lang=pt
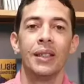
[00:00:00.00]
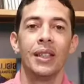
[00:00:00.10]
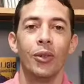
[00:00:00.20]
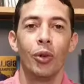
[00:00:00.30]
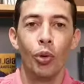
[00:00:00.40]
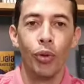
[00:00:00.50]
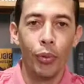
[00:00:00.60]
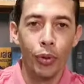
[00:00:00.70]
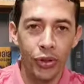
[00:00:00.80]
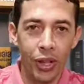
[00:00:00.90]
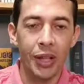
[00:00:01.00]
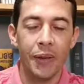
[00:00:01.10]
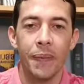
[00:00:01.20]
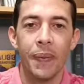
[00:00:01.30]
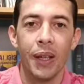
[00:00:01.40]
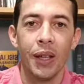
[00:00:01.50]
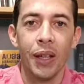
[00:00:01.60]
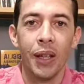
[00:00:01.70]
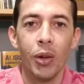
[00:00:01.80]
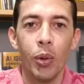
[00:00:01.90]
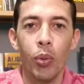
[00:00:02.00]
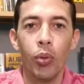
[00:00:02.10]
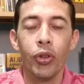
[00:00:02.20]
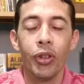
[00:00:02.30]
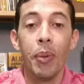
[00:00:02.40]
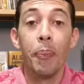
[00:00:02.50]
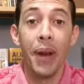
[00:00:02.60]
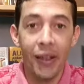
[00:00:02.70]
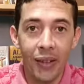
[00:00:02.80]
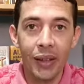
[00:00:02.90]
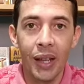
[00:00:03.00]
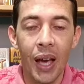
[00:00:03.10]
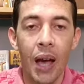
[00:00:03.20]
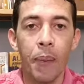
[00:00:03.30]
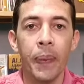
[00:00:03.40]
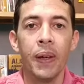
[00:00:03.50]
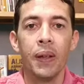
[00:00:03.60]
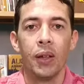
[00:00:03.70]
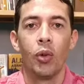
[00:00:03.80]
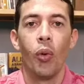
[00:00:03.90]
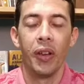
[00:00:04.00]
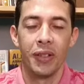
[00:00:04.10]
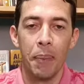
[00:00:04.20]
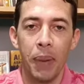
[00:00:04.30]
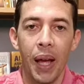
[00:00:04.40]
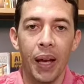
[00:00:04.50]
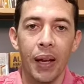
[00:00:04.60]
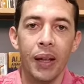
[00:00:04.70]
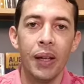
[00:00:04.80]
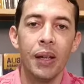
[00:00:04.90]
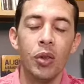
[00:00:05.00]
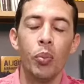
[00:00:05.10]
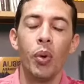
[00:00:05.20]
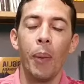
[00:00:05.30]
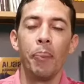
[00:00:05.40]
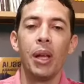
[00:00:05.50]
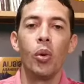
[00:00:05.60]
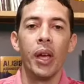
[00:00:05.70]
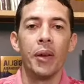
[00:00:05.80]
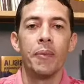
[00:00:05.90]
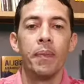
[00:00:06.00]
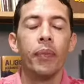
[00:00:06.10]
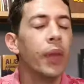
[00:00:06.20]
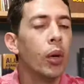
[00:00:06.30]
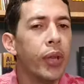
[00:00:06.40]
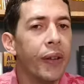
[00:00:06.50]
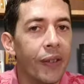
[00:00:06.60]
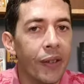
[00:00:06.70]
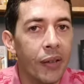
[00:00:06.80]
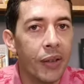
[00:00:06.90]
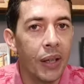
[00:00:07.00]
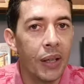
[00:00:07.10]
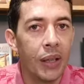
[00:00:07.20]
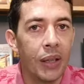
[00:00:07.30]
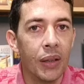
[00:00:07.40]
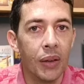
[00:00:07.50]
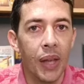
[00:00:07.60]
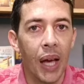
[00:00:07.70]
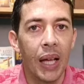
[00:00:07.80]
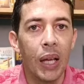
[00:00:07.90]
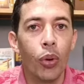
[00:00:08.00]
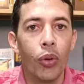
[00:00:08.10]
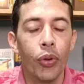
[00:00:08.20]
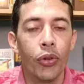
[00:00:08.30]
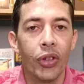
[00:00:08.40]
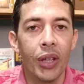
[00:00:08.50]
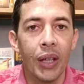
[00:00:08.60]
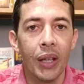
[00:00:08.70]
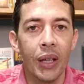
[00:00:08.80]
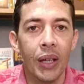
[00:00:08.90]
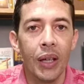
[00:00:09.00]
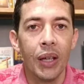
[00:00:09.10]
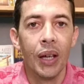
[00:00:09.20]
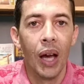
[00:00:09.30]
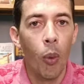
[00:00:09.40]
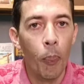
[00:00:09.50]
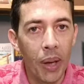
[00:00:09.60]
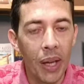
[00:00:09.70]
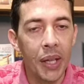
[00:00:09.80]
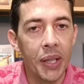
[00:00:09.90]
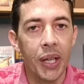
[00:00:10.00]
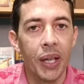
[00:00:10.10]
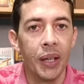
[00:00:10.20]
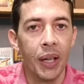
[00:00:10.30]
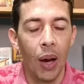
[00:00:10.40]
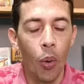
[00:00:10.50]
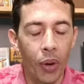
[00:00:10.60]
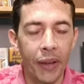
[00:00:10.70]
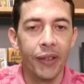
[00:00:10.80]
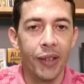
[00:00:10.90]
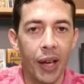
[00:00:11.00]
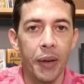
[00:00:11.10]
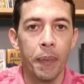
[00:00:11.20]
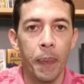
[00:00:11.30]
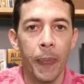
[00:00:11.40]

Eu louvo a você por você me presentear com esta placa. E o meu apelo é: não desista daquilo que você almeja alcançar.